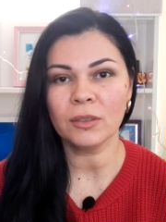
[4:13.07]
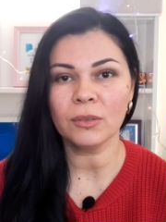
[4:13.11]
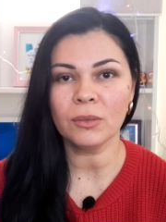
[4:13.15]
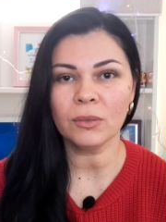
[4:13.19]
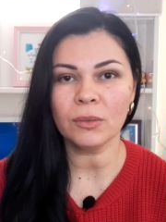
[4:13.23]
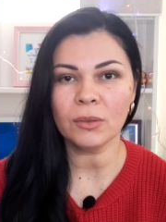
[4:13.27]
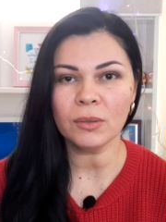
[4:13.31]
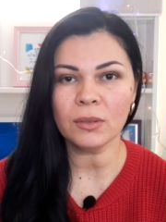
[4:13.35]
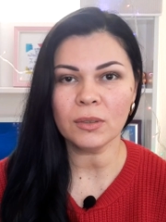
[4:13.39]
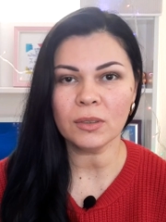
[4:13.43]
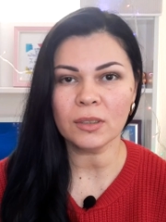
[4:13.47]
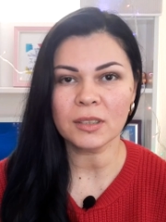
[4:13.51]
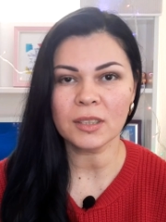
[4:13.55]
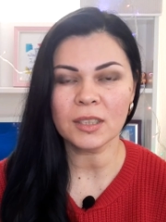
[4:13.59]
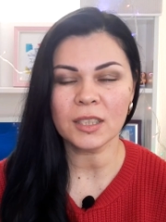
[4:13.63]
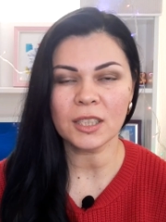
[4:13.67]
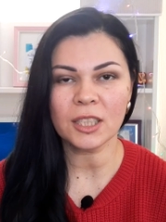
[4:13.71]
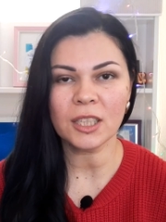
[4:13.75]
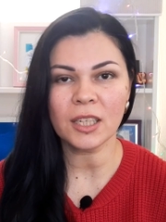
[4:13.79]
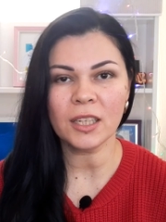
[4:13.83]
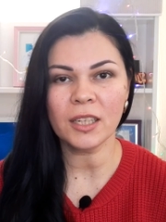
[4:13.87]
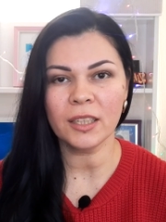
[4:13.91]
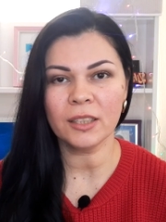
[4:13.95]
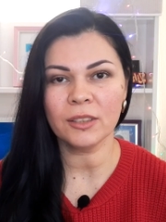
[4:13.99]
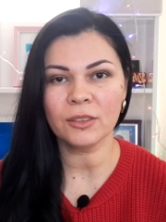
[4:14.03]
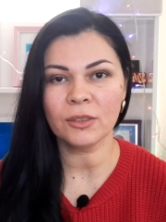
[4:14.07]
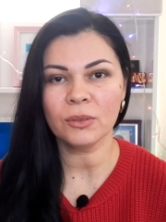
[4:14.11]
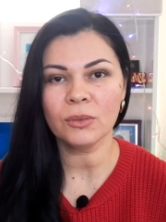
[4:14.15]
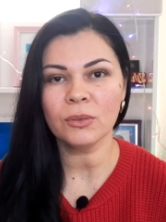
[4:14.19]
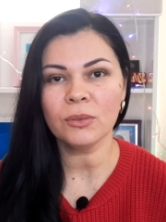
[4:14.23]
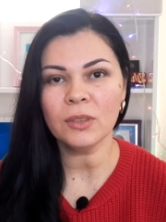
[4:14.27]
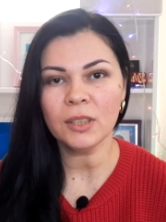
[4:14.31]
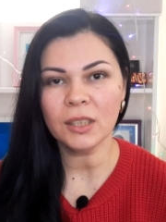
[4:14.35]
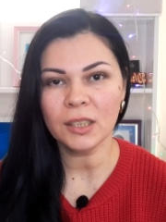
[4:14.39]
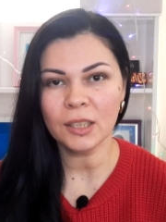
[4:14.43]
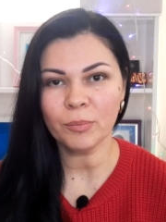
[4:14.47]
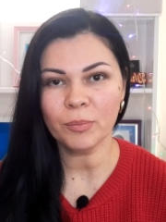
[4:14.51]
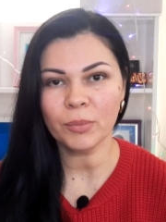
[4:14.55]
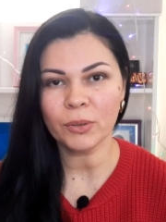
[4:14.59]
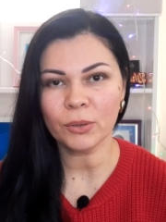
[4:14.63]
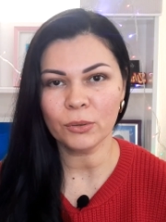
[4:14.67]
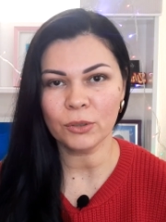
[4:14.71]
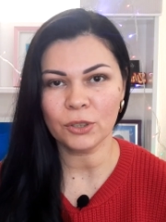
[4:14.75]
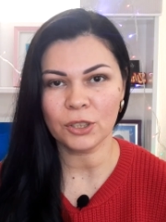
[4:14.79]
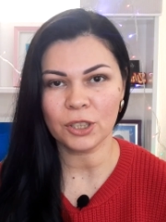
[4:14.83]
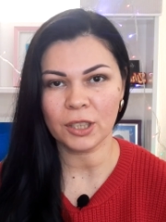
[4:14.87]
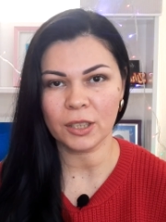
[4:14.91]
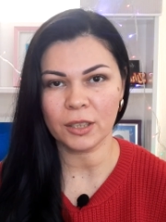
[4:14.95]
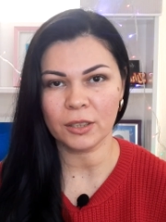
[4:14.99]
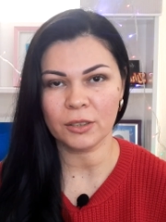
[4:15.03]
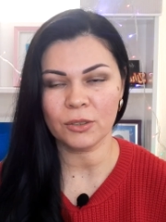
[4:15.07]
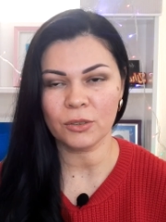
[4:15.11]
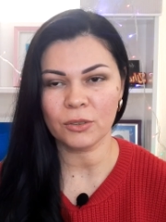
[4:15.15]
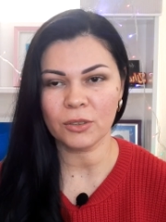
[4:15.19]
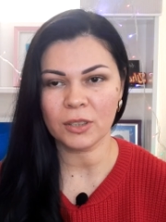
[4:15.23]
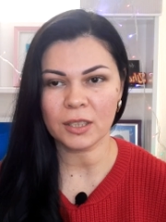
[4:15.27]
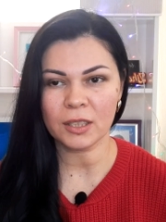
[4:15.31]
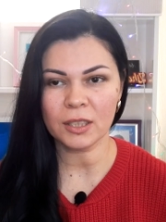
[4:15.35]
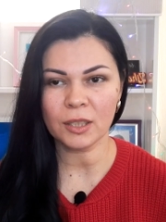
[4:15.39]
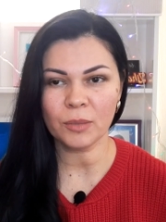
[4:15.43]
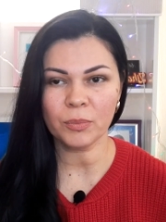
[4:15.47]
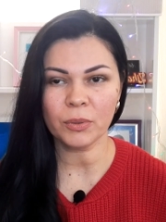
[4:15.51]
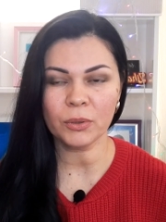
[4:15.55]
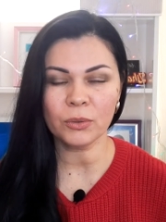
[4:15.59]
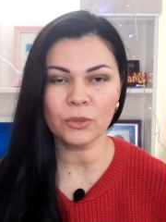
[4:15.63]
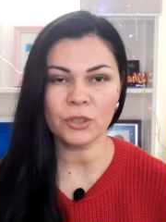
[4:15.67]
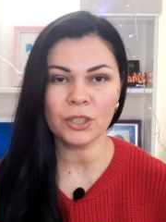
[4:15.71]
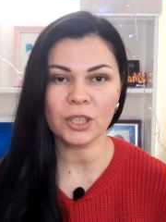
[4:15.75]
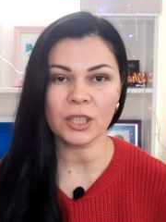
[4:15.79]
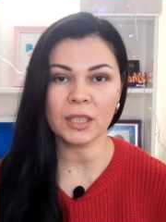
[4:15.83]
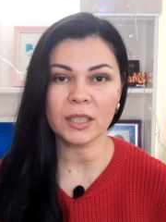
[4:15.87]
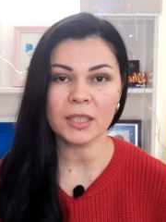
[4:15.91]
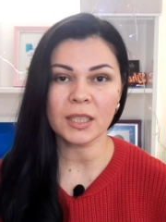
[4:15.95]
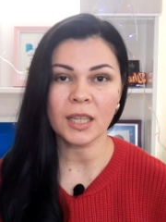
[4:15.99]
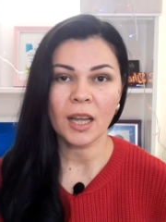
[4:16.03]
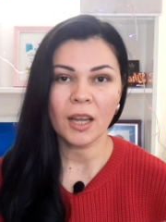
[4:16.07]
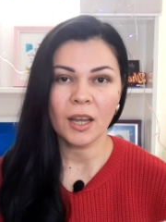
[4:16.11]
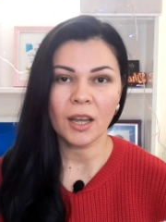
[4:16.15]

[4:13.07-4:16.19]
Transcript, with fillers: Но, к сожалению, ну, не получилось у нас, не получилось.